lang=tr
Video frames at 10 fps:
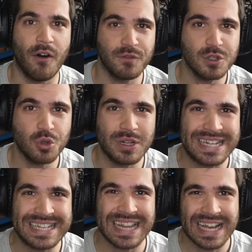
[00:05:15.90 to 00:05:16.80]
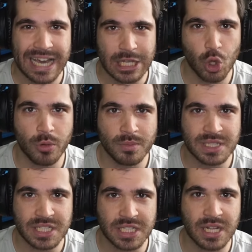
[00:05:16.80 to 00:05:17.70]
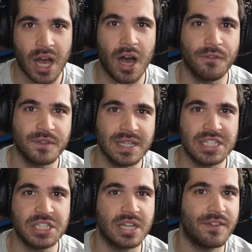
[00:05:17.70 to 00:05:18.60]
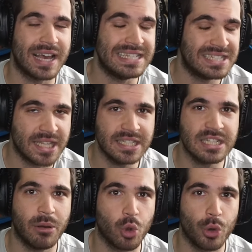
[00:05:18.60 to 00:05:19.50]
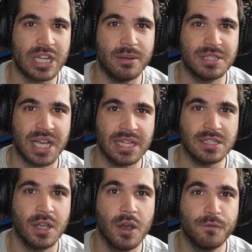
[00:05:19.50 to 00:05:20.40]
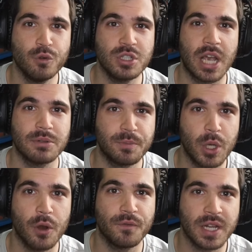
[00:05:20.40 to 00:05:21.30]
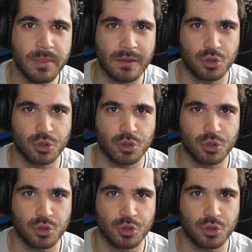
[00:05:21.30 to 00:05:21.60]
Hafta sonu ligine kayıt olmamız için hafta içinde veya istediğiniz zaman oynayabileceğiniz Bootcamps playoff'ları